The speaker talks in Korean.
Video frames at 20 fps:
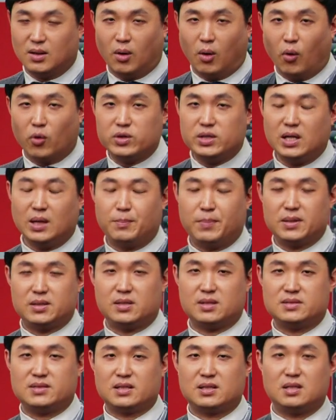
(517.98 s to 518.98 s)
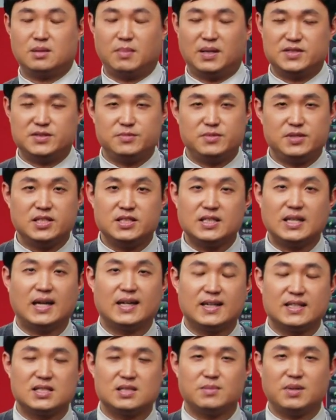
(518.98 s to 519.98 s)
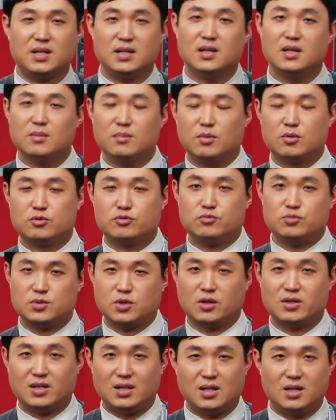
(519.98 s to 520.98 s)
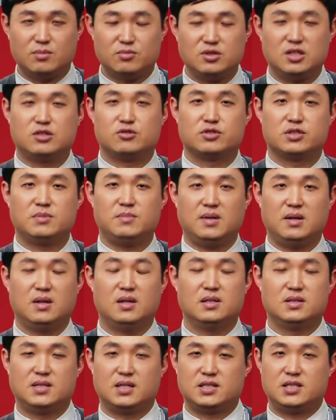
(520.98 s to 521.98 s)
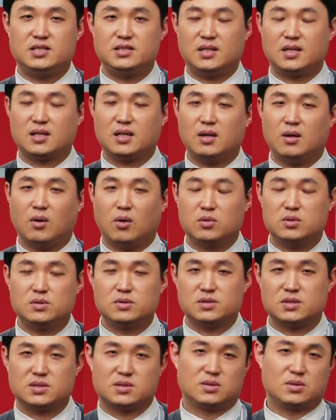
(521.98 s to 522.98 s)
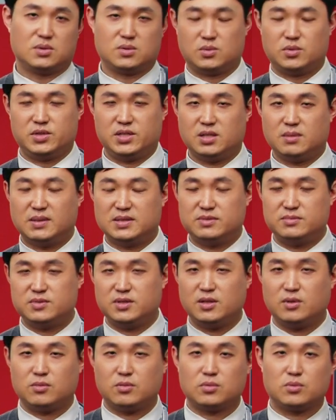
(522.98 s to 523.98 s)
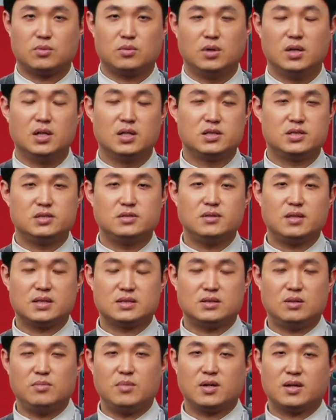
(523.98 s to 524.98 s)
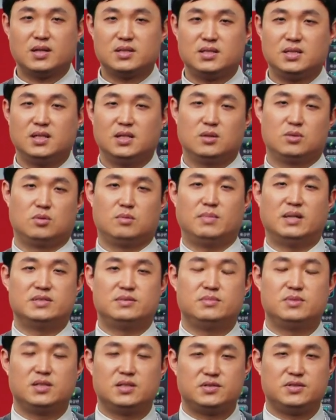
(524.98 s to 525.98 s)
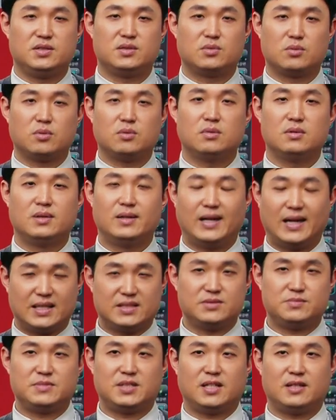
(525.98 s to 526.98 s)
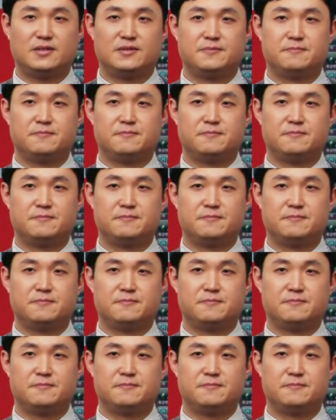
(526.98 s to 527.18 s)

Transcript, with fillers: 어디 아파트라 상가 말씀드리지 않았지만 뭐 전화 문의 주시면 제가 친절하게 어느 곳이라고 말씀드리고 또 친절하게 설명까지 좀 말씀드릴 수 있도록 하겠습니다.